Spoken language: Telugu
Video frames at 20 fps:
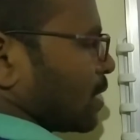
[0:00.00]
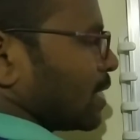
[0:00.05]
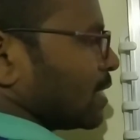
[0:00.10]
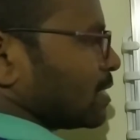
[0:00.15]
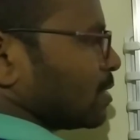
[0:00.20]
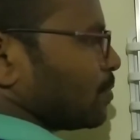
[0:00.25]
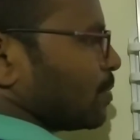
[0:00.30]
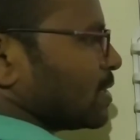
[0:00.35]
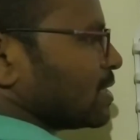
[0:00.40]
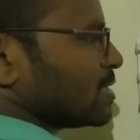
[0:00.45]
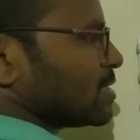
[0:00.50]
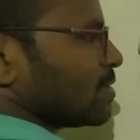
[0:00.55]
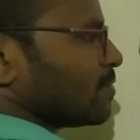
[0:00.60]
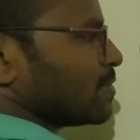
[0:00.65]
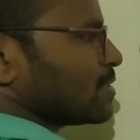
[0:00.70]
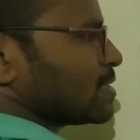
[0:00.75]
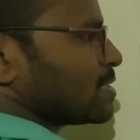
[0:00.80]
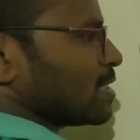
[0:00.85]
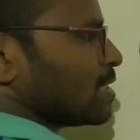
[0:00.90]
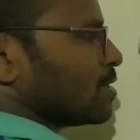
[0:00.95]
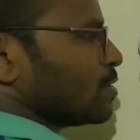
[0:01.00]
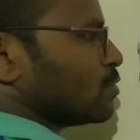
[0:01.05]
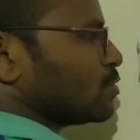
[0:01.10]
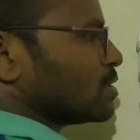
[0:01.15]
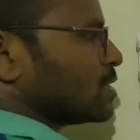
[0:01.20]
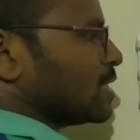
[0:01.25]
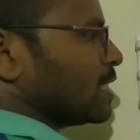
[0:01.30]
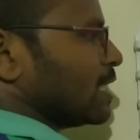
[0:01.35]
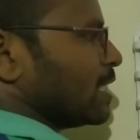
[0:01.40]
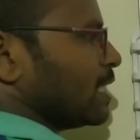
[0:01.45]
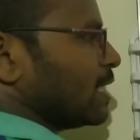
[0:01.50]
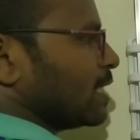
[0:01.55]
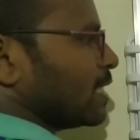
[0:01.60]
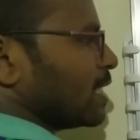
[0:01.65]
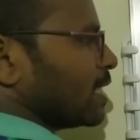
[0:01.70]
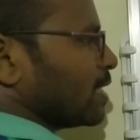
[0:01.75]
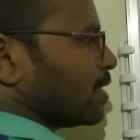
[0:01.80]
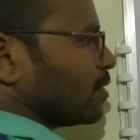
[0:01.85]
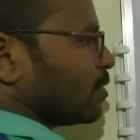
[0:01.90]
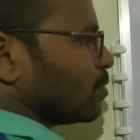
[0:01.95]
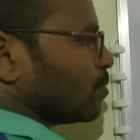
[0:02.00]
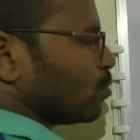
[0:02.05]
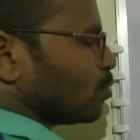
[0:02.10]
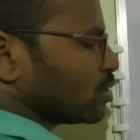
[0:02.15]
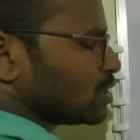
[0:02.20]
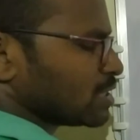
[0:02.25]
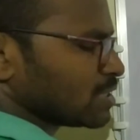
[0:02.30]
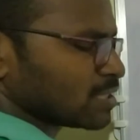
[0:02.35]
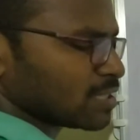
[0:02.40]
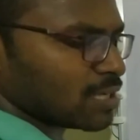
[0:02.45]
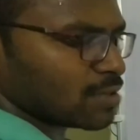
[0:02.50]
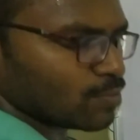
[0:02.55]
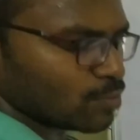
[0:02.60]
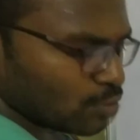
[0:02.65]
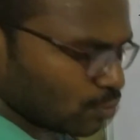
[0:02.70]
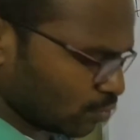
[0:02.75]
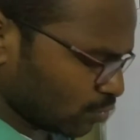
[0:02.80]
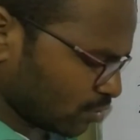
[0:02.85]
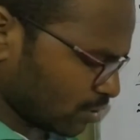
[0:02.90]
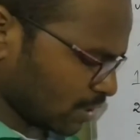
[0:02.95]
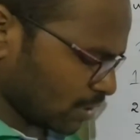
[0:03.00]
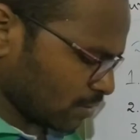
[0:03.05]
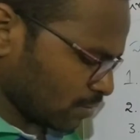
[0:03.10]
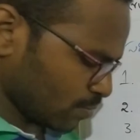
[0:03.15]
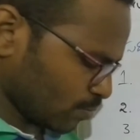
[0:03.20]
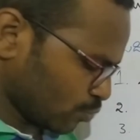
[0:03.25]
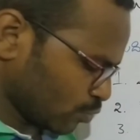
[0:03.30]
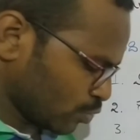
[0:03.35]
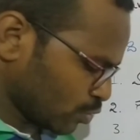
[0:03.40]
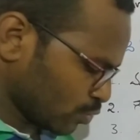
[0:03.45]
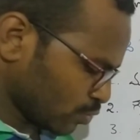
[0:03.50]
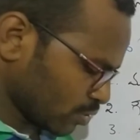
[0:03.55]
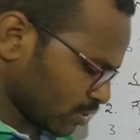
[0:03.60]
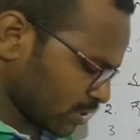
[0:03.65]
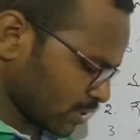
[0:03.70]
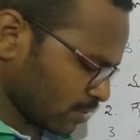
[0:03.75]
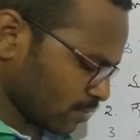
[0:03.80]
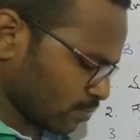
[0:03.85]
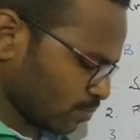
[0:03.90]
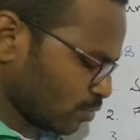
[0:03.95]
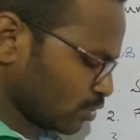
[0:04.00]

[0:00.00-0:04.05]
గత పది సంవత్సరాల నుంచి ఈయనే మొదటి స్థానంలో ఉంటున్నారు ఉంటూ వచ్చారు